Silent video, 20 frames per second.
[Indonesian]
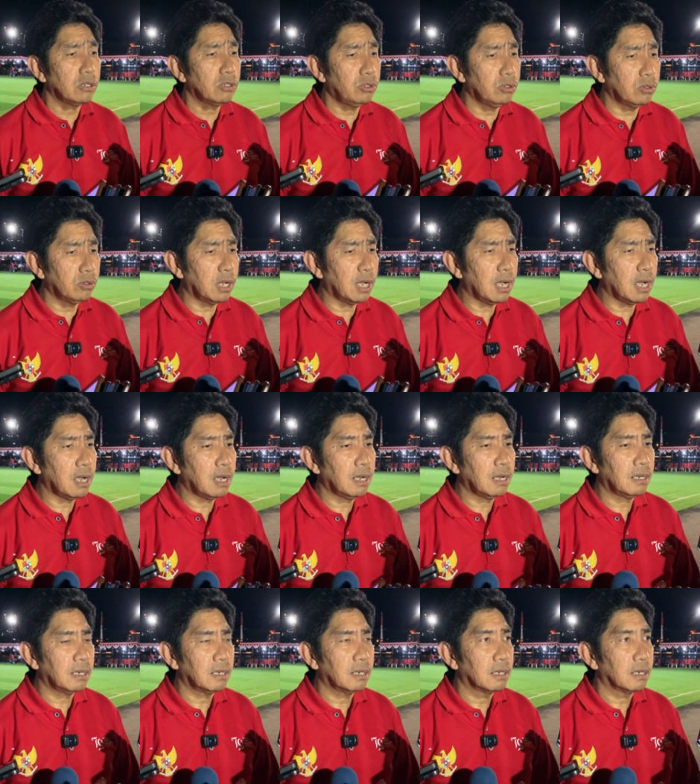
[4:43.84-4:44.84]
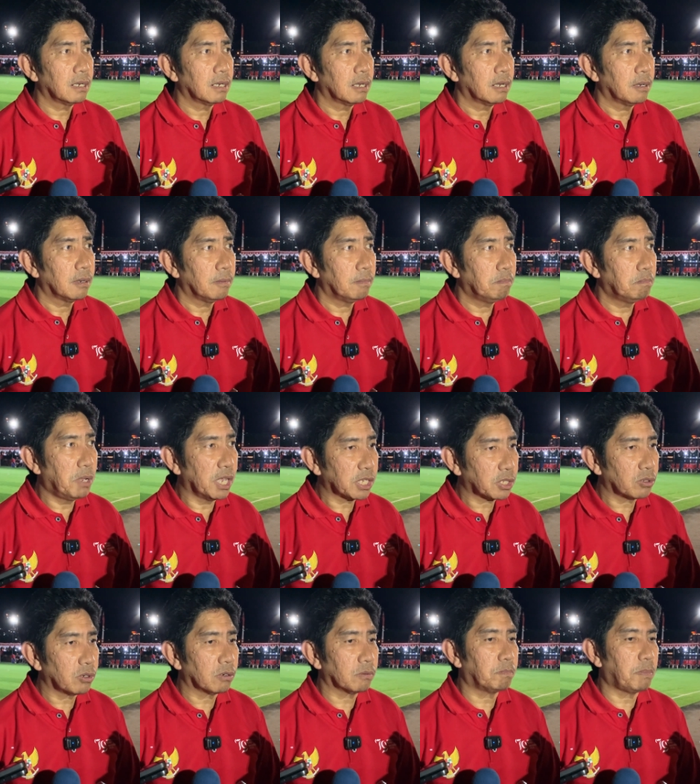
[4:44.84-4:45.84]
Juga
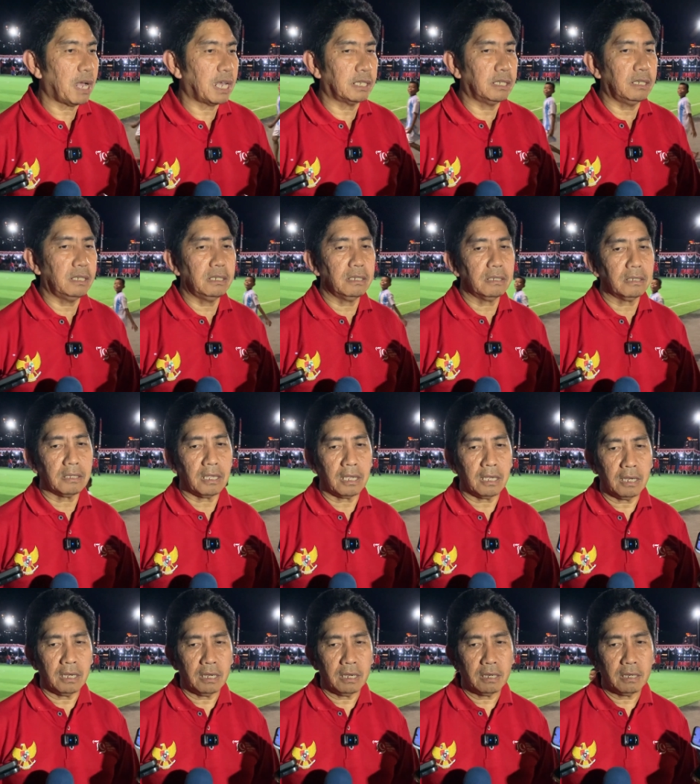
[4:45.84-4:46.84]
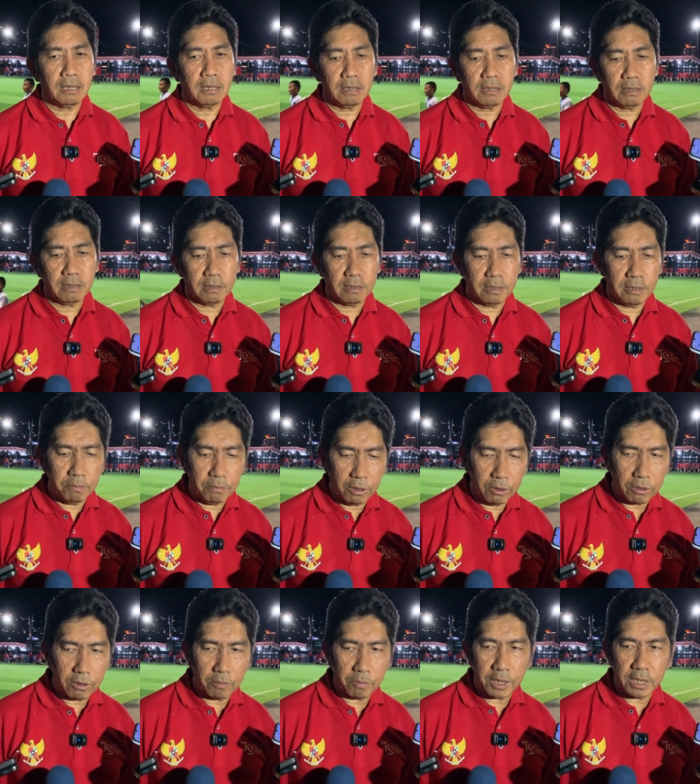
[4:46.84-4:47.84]
besok pagi saya
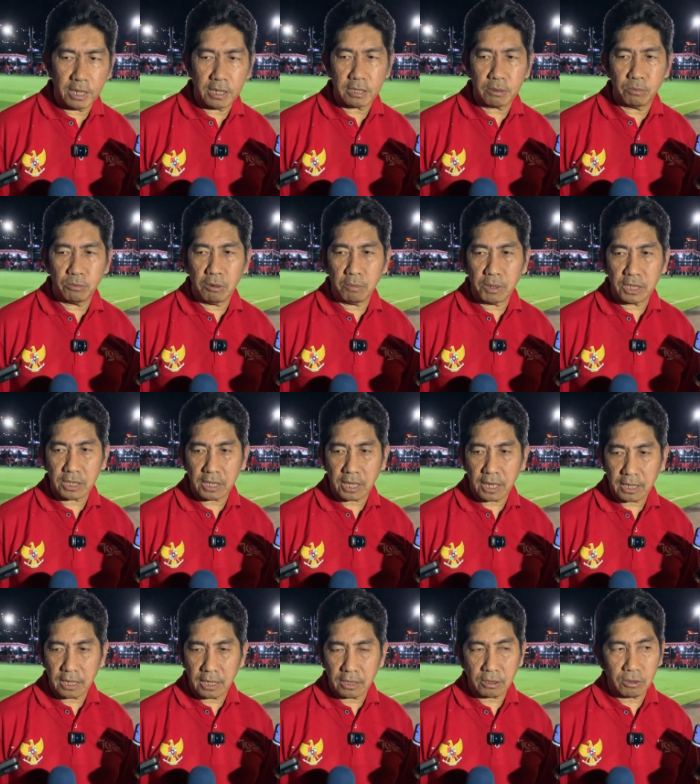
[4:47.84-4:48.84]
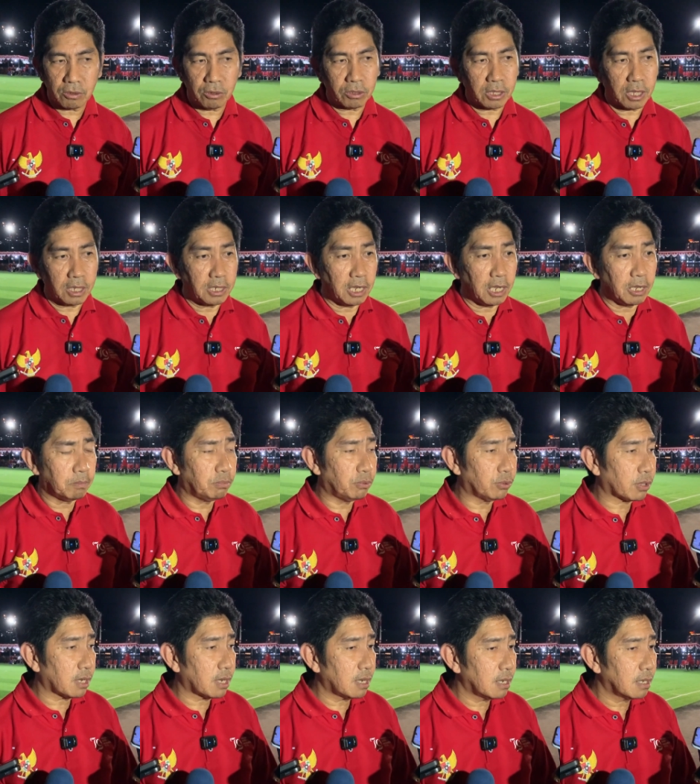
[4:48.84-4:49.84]
himbau kepada semua masyarakat Kota
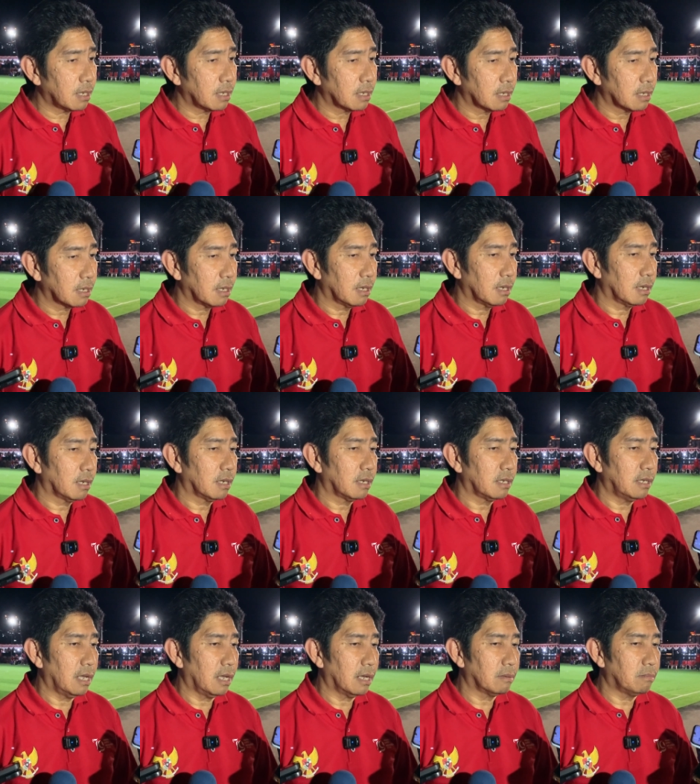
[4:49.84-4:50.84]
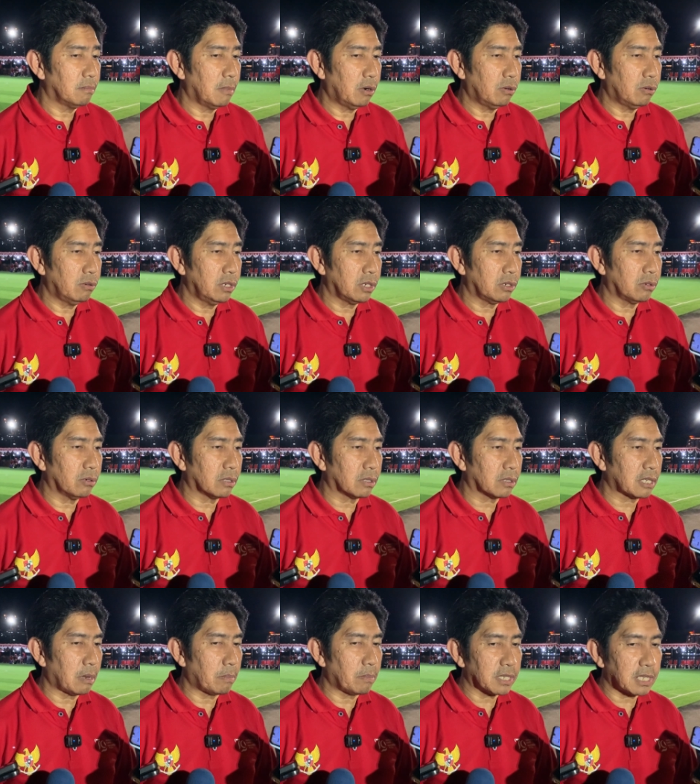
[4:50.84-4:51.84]
Jayapura yang mau ikut
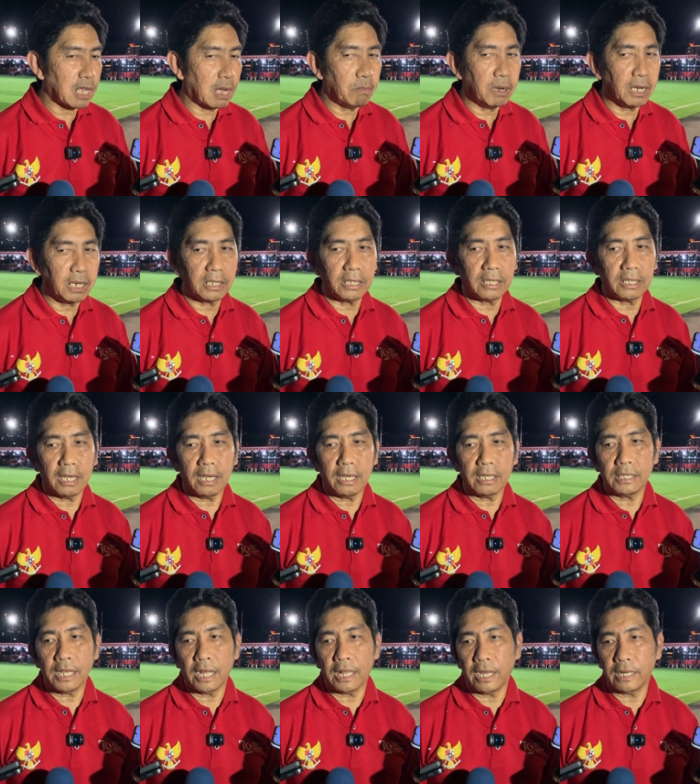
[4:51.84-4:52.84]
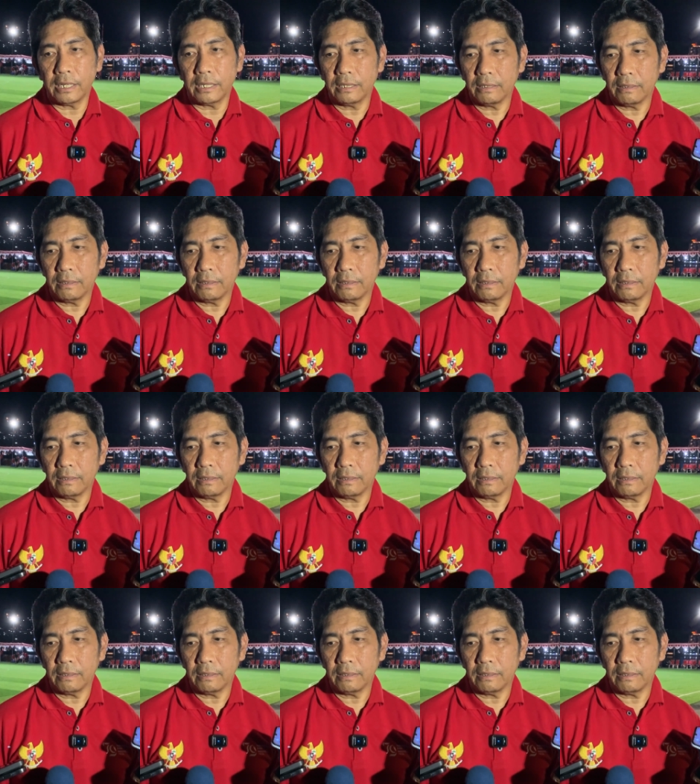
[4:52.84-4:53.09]
sama-sama kita jalan